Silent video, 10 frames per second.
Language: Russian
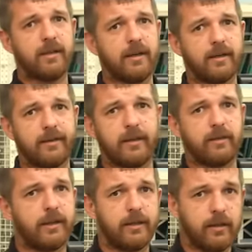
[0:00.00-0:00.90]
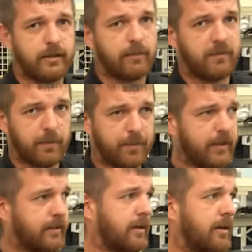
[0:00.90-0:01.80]
ехать, не хватило там две
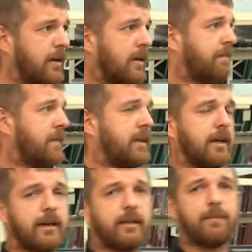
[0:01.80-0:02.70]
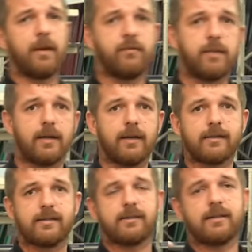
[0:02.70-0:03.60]
плитки, ехать опять в
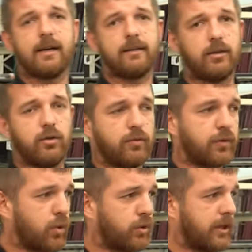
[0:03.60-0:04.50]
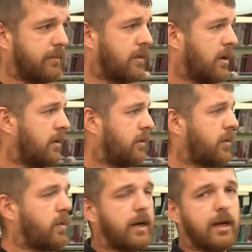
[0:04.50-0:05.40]
магаз, искать ее, вдруг там
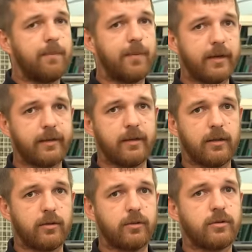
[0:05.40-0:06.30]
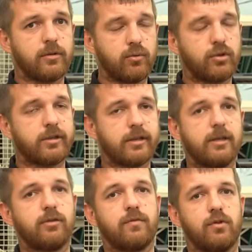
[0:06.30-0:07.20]
другая партия, то есть лучше
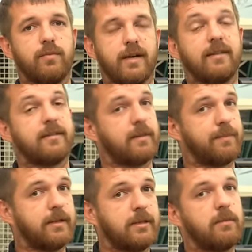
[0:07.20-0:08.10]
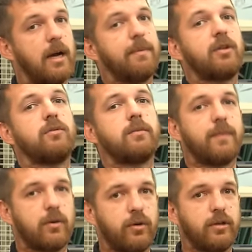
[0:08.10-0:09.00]
сразу все брать с запасом, а потом
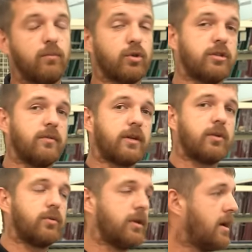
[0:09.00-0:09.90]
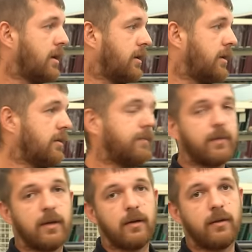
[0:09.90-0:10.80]
спокойно можно вернуть и
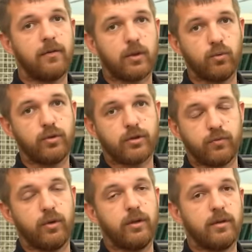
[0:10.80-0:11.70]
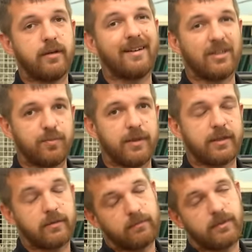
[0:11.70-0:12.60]
вернуть свой кэшбэк,
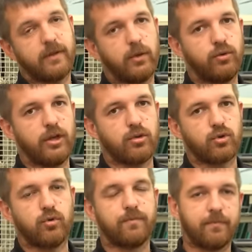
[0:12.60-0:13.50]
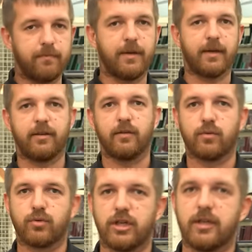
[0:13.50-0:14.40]
свою денежку. Берите на
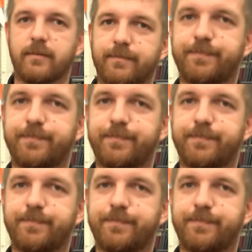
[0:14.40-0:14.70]
вооружение.